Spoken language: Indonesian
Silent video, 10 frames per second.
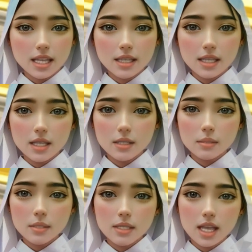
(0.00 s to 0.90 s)
ini
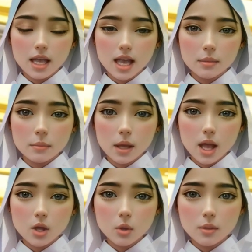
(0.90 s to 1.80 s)
sangat
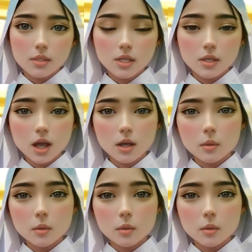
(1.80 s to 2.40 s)
bagus